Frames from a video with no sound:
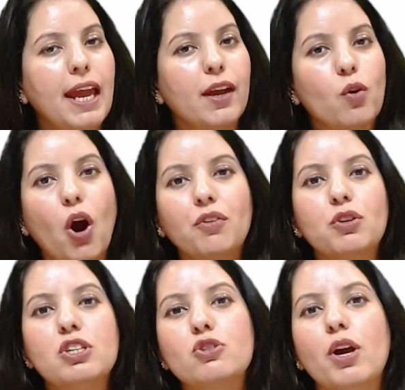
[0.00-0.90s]
एक और
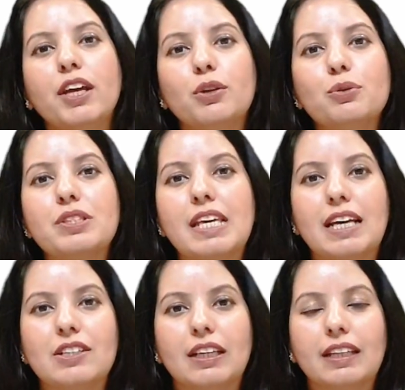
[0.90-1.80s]
वर्ड जो है यूज
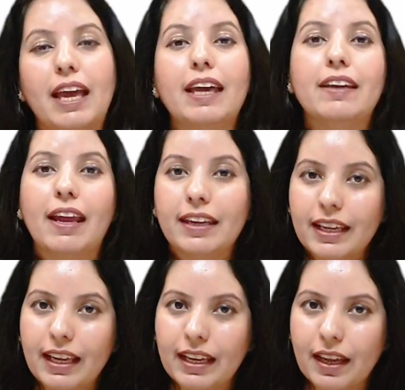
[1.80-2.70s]
किया जाता है
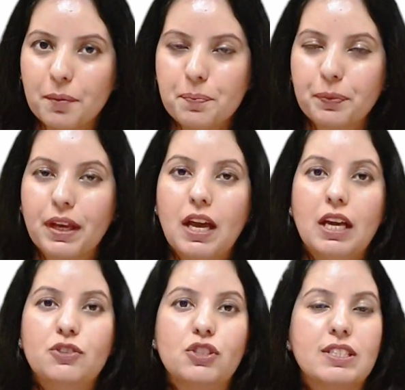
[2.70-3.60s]
रहने के लिए
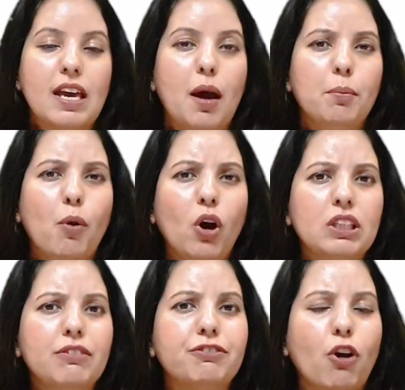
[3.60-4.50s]
जिसे हम
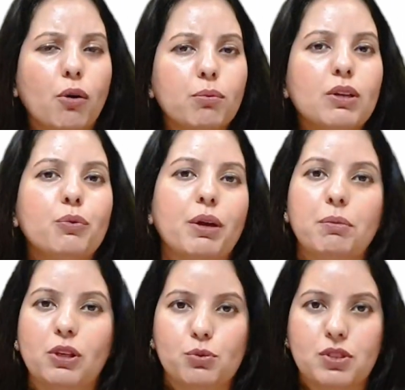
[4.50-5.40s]
बहुत ही फॉर्मल वे
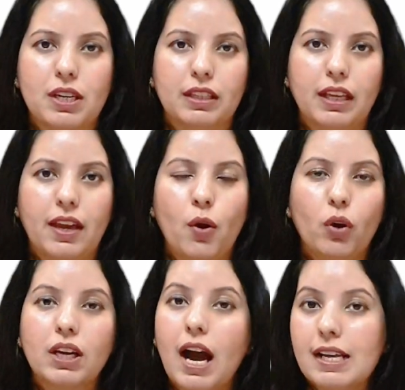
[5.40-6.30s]
में यूज करते हैं
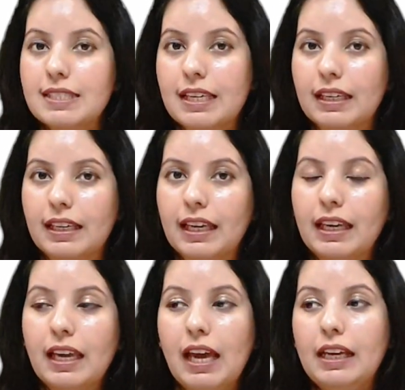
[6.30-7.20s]
और खास करके
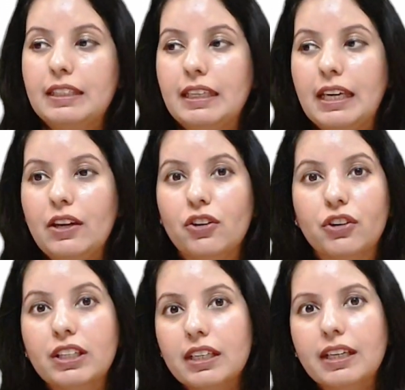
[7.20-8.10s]
ये
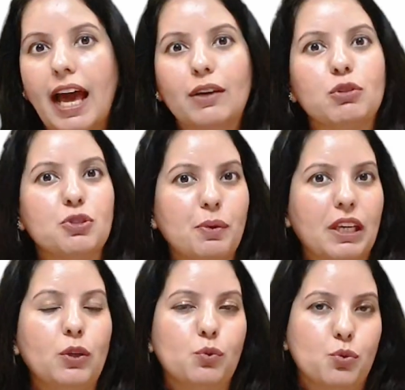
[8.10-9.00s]
रिटर्न लैंग्वेज में
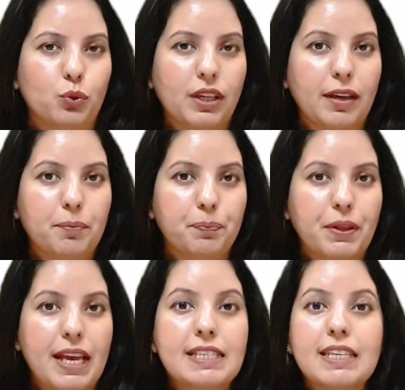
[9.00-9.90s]
ही यूज होता है
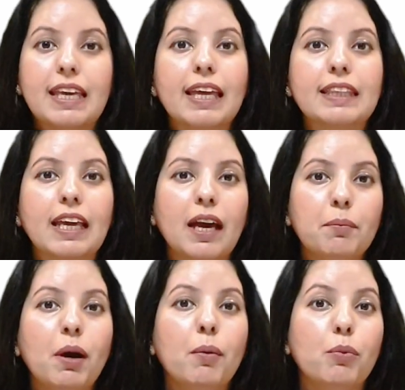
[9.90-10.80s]
इसे कहते हैं
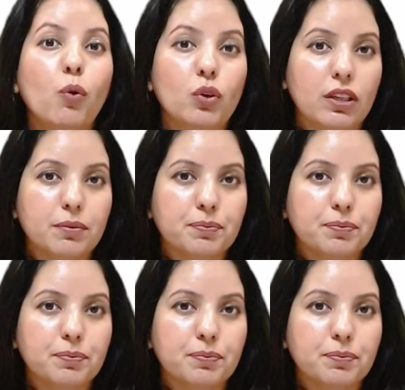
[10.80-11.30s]
हम अबोर्ड